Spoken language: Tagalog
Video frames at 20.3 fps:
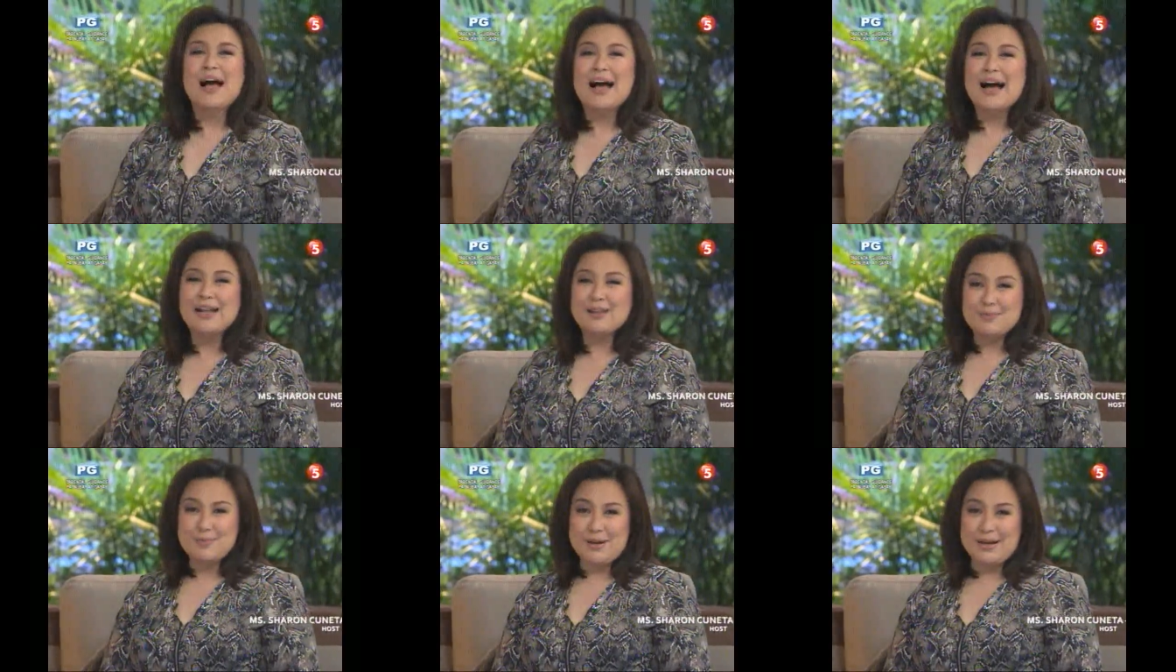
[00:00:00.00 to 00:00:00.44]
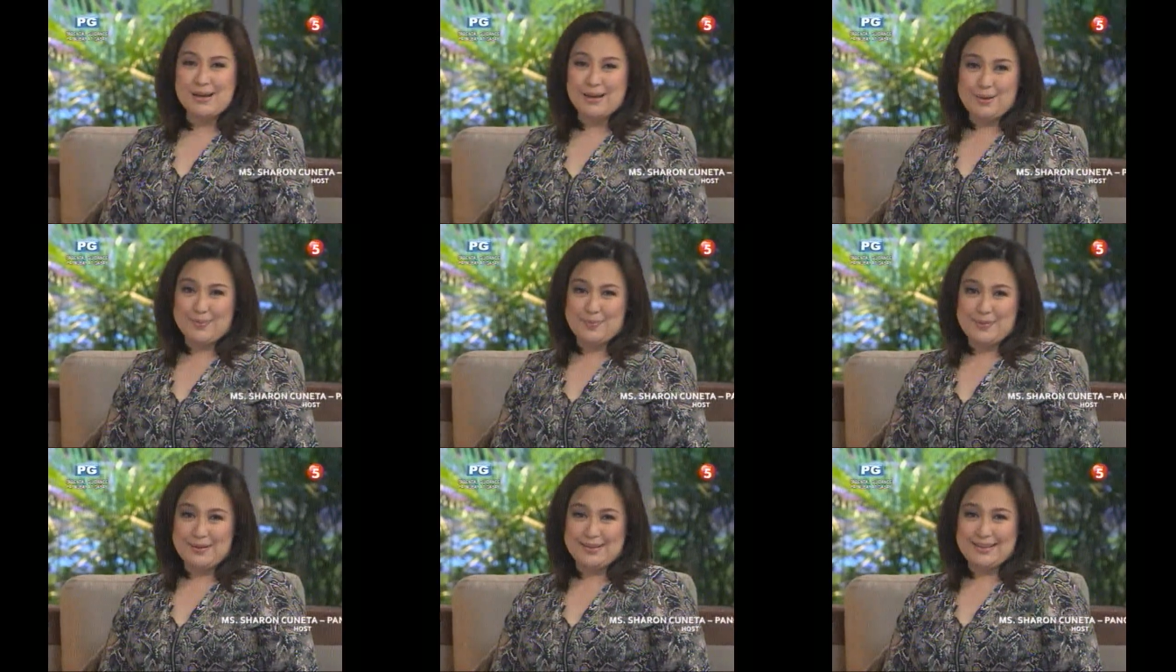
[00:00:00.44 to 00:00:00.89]
At mga
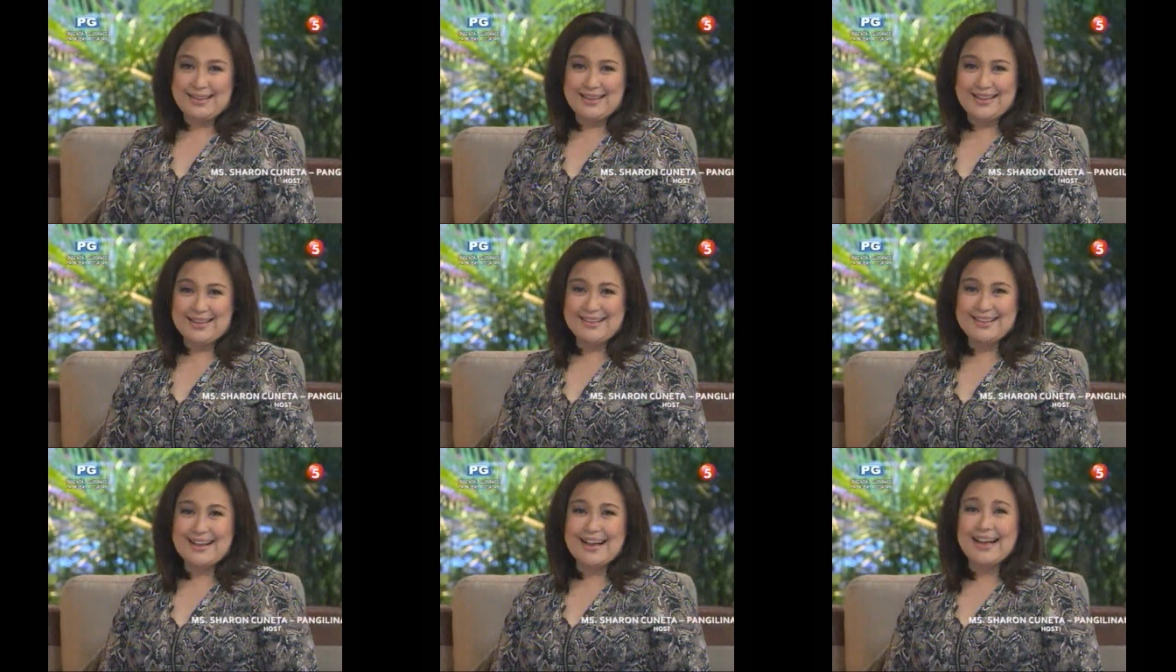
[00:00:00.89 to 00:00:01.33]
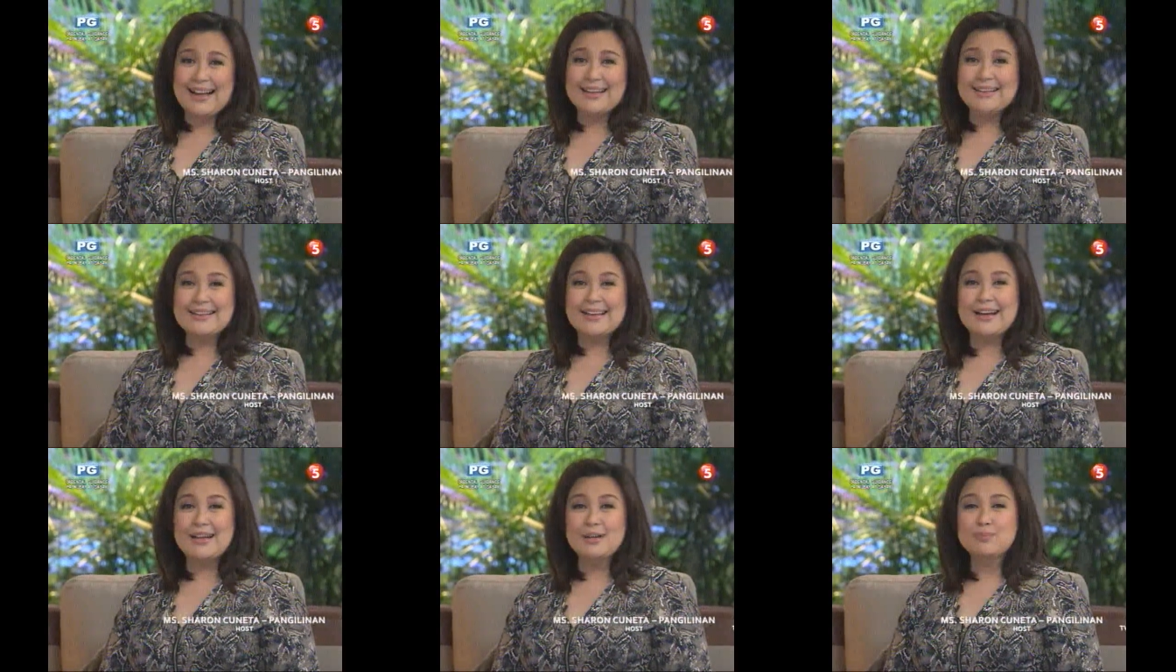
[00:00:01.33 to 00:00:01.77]
kapatid,
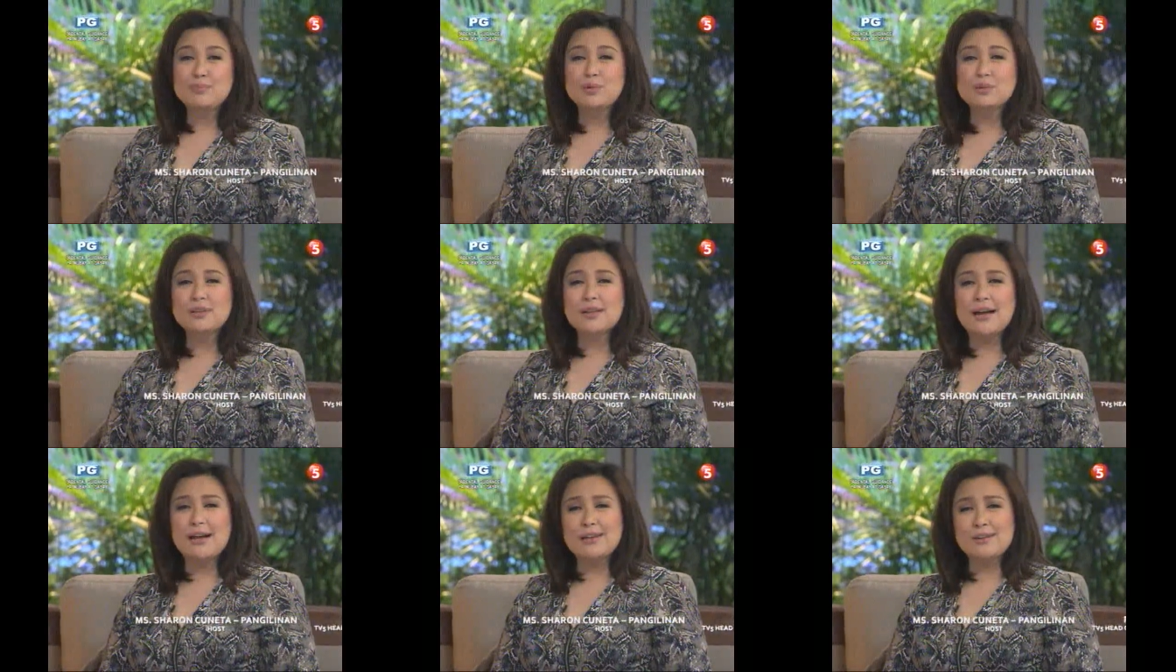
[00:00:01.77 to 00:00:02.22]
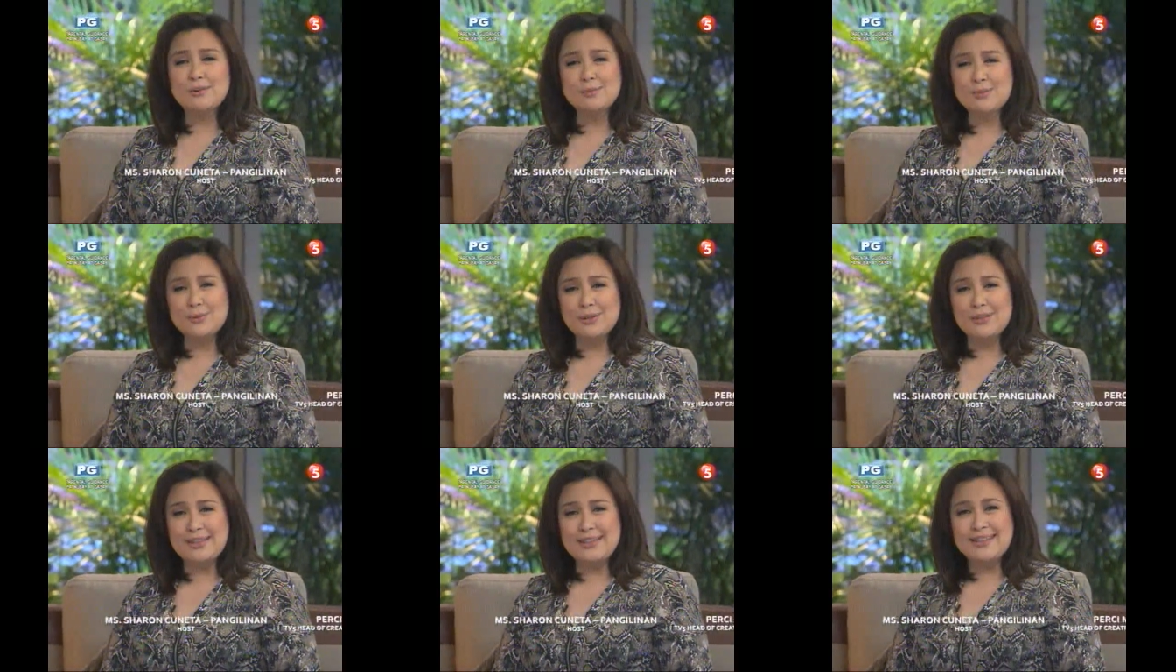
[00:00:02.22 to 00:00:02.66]
kakantahan po
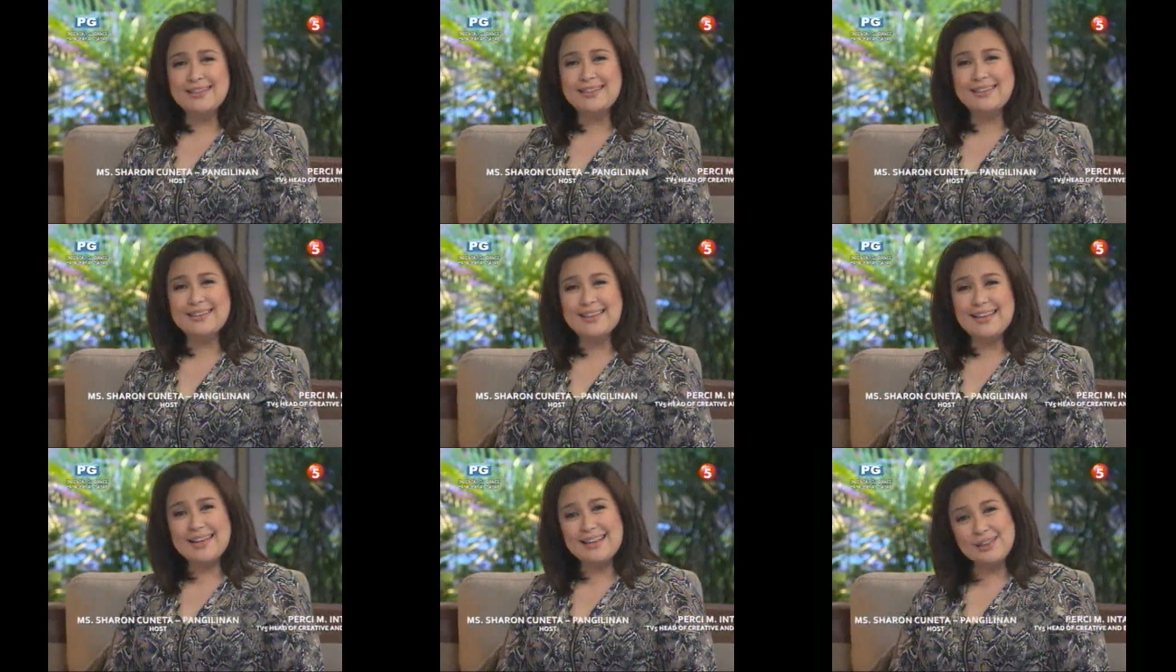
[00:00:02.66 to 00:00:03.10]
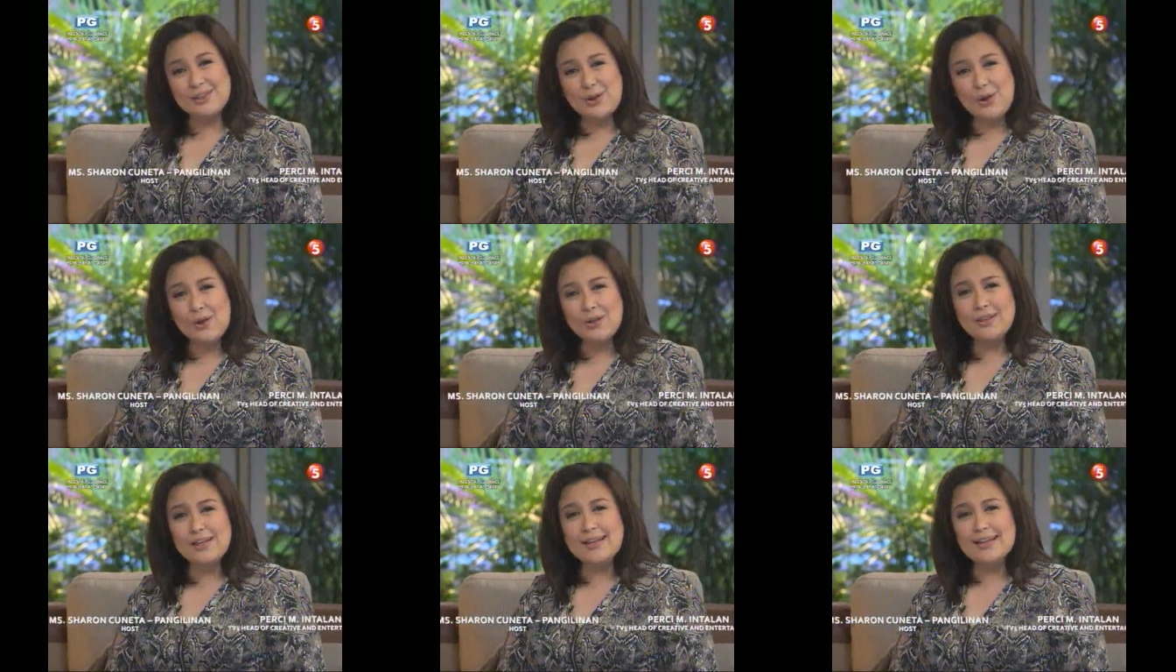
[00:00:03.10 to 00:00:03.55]
tayong muli ni Ding
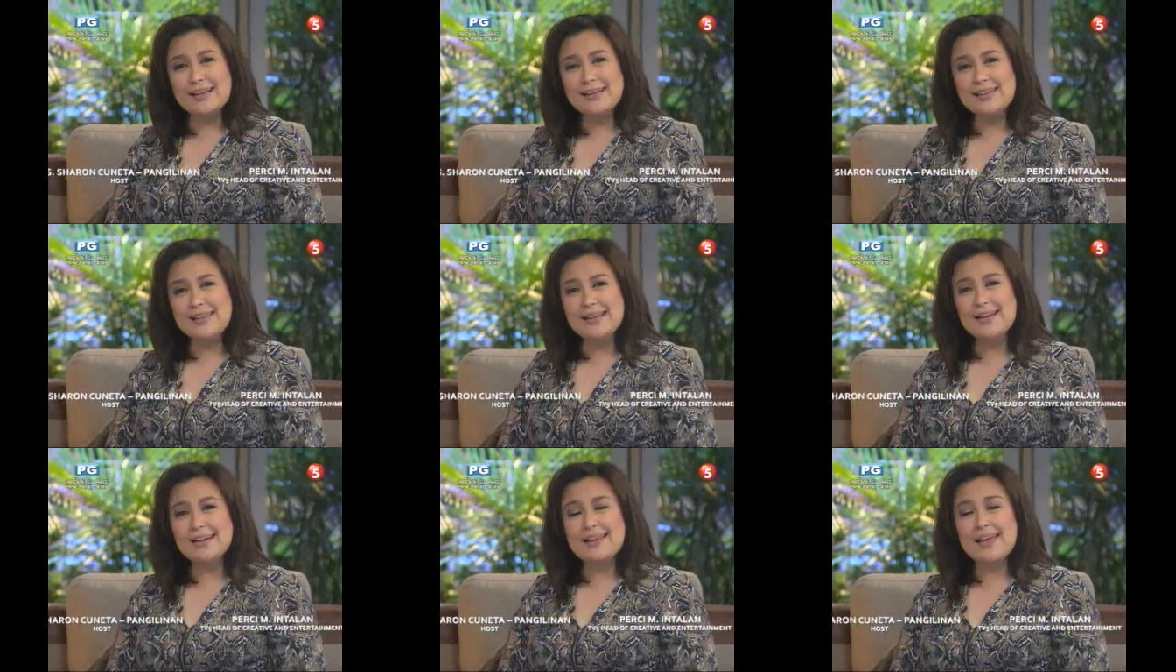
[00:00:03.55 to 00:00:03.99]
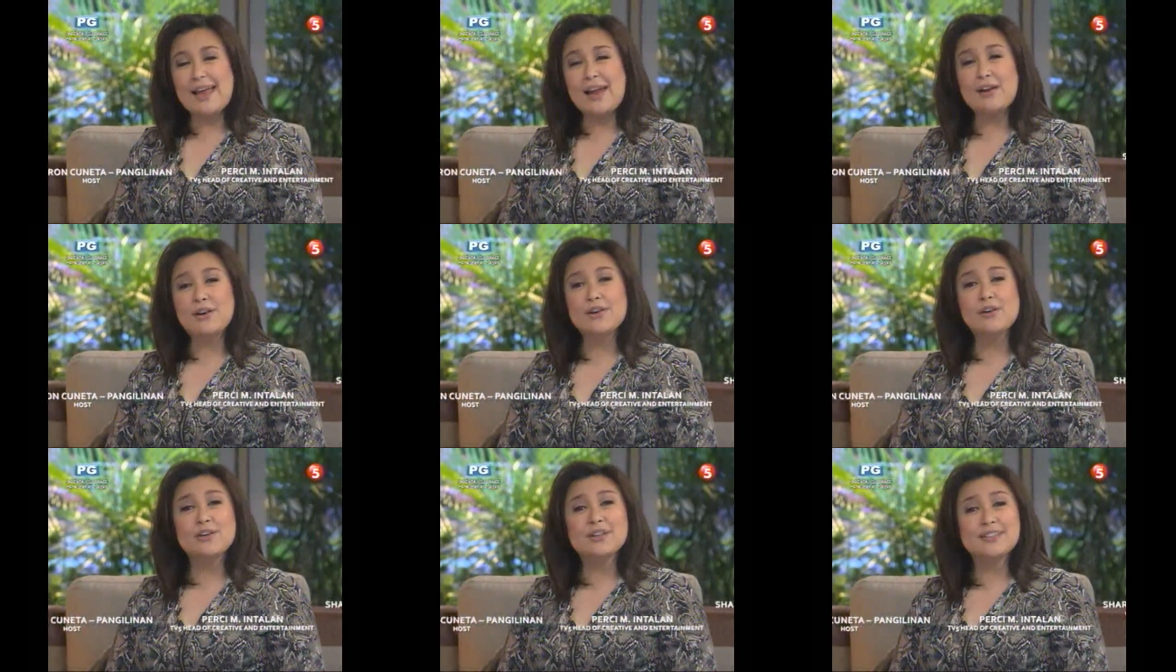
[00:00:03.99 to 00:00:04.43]
Dong ng kanyang
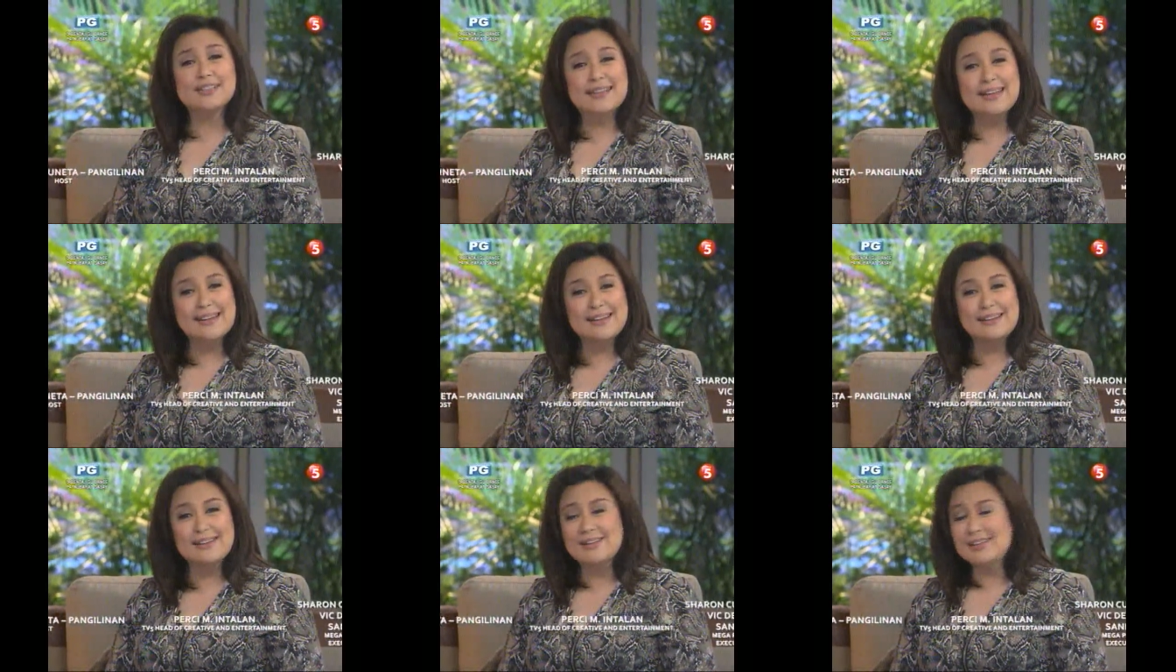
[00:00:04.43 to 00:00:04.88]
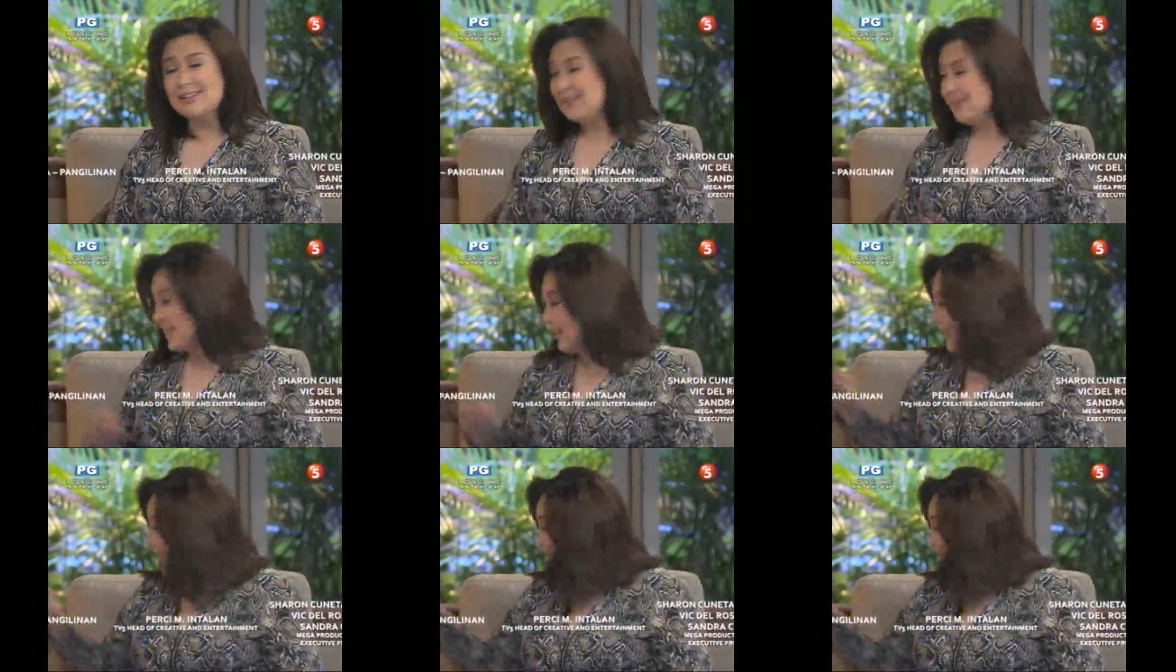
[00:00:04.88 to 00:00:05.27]
carrier single.